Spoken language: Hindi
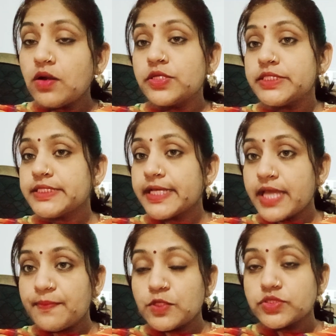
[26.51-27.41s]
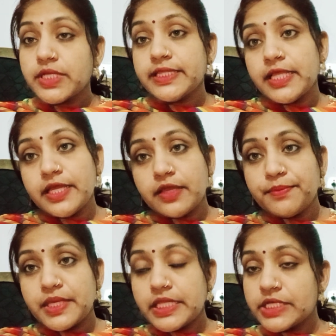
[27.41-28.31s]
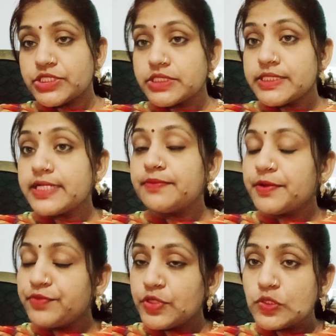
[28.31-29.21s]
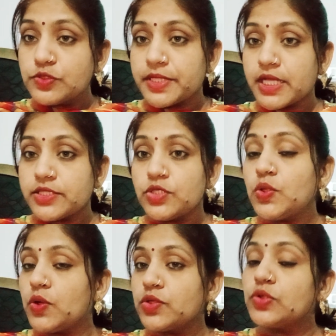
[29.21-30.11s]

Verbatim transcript: और जैसा कि आप लोग जानते हैं कि मैं रिएक्शन चैनल पर वीडियोस बनाती हूं और